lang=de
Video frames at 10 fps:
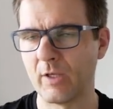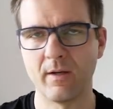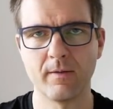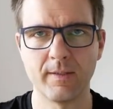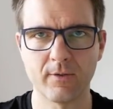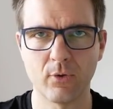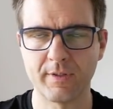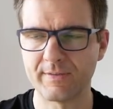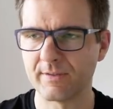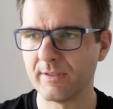ja, an der
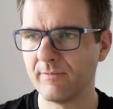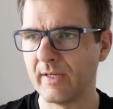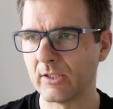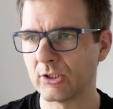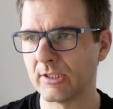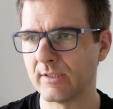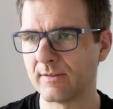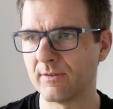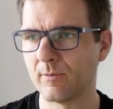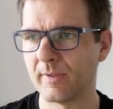
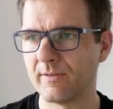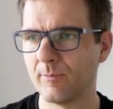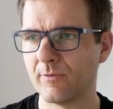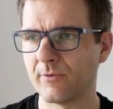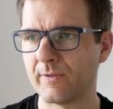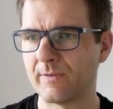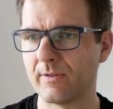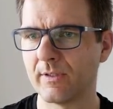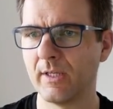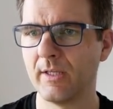Karosseriewerkstatt sind nochmal
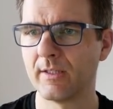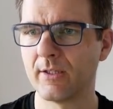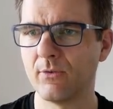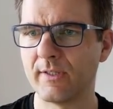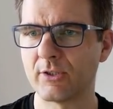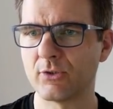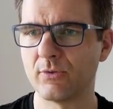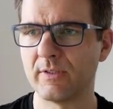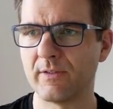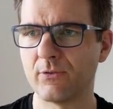47
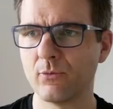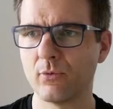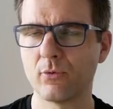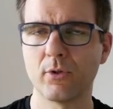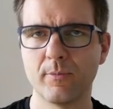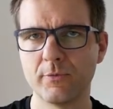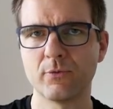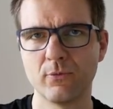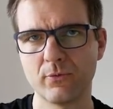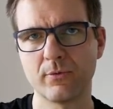Kilowattstunden dazugekommen,
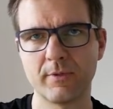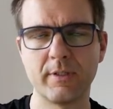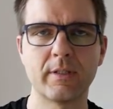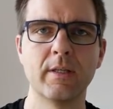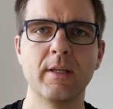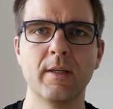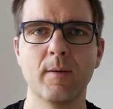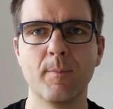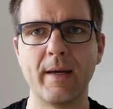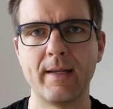zuzüglich
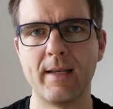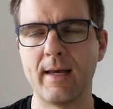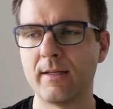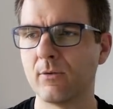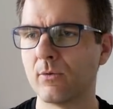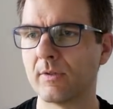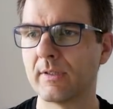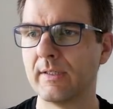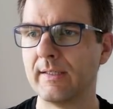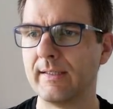meiner Ladung
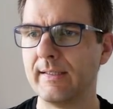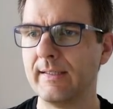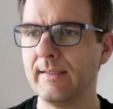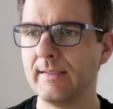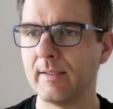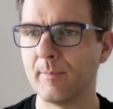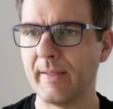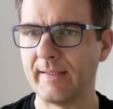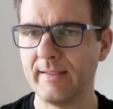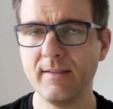in
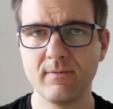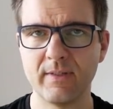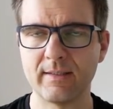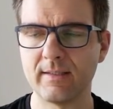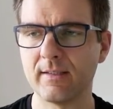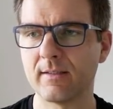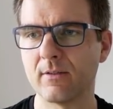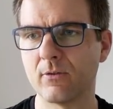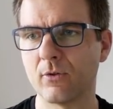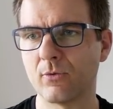Berlin, während ich
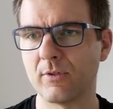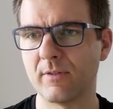äh, dort